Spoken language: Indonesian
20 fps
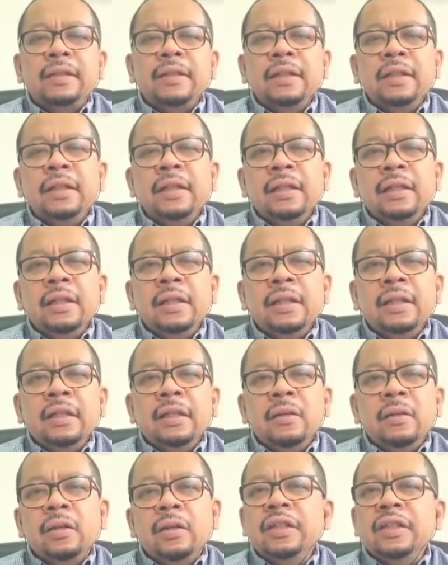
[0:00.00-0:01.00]

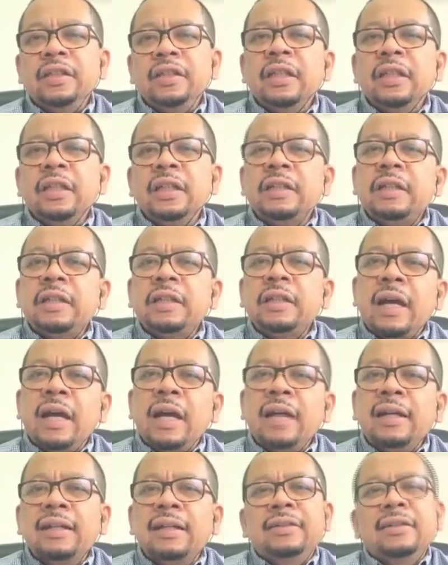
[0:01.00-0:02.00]
pasti kondisinya
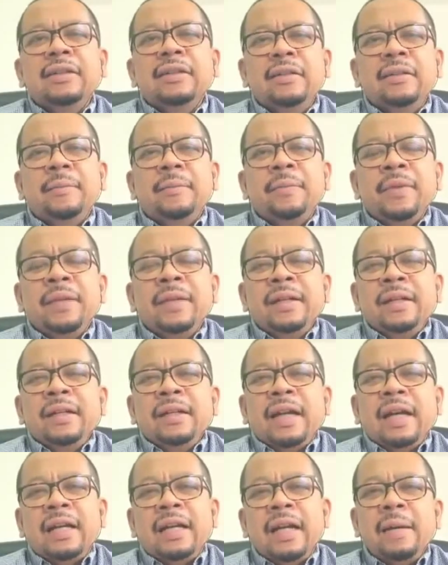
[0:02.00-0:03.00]
tenang gitu loh
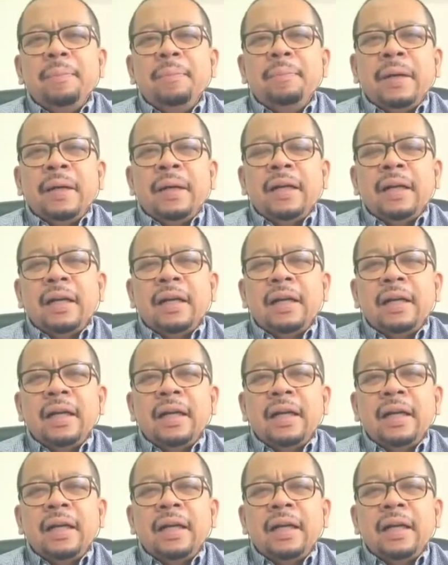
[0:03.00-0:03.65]
karena apa?